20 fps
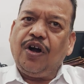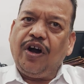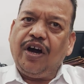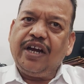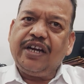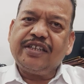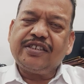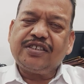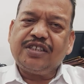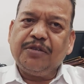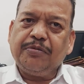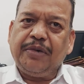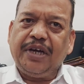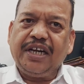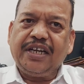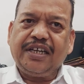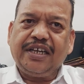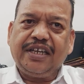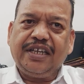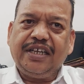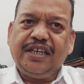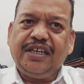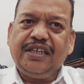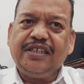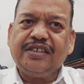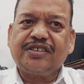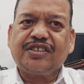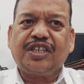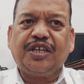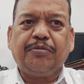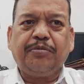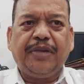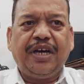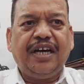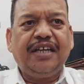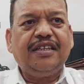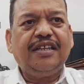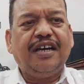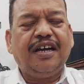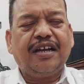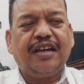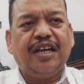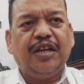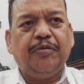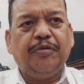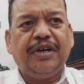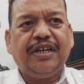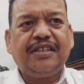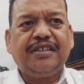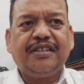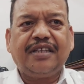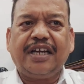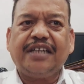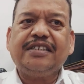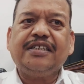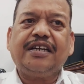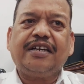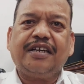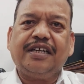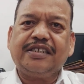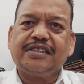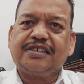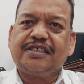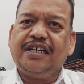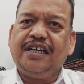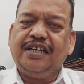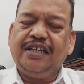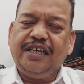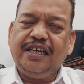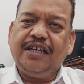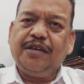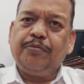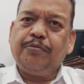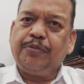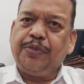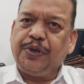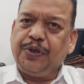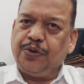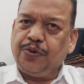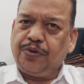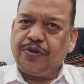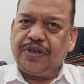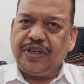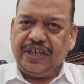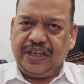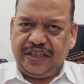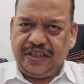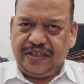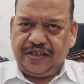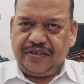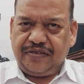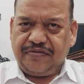और इस्तेमाल करें इसके बाद अगली बार ताज़ा खस का ही प्रयोग करें